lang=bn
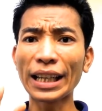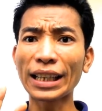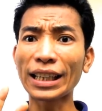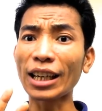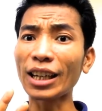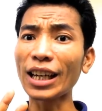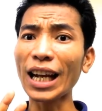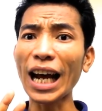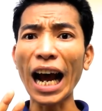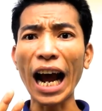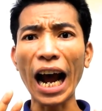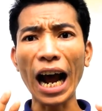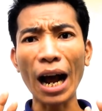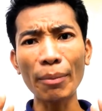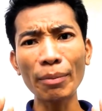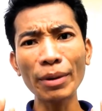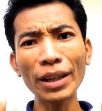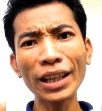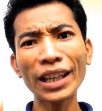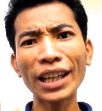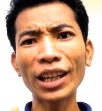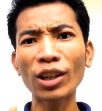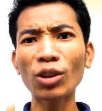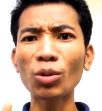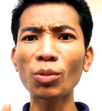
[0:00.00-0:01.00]
তাহলে আমি
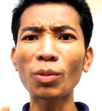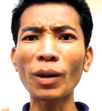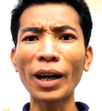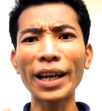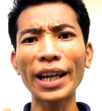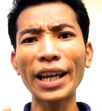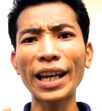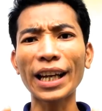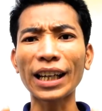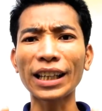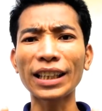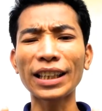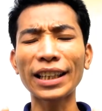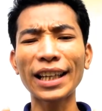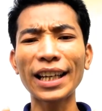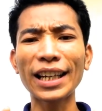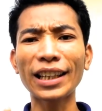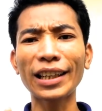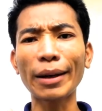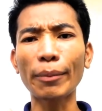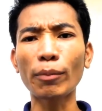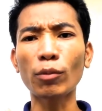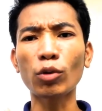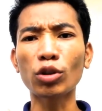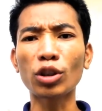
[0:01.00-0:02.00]
কেন ভাই এখান থেকে
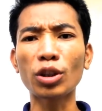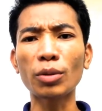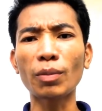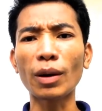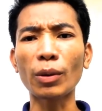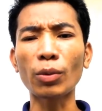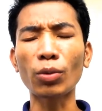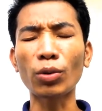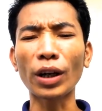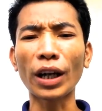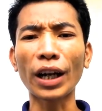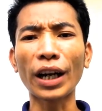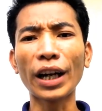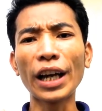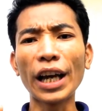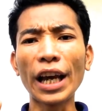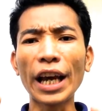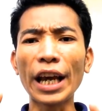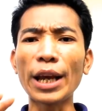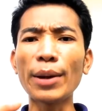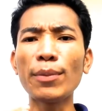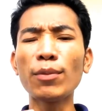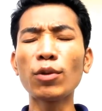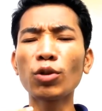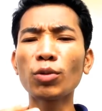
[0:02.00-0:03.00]
ইনকাম করতে পারবো না
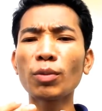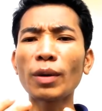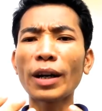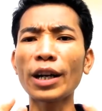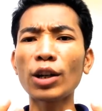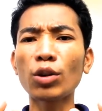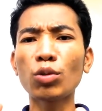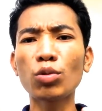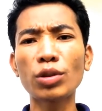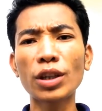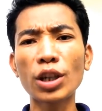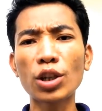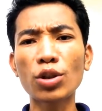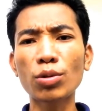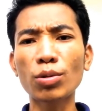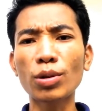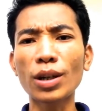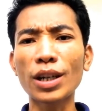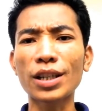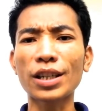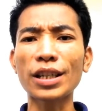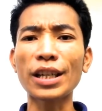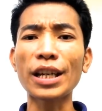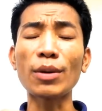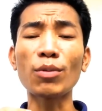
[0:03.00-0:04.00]
হিমুন ভাইয়ের দুইটা চোখ
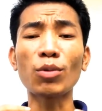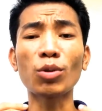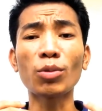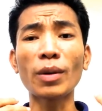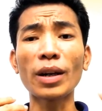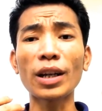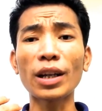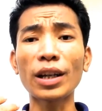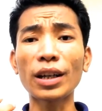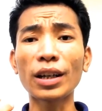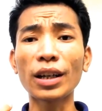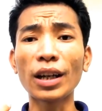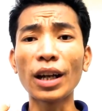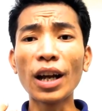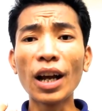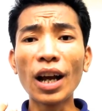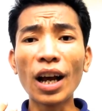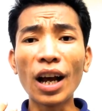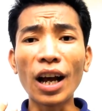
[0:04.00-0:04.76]
আছে হিমুন ভাইয়ের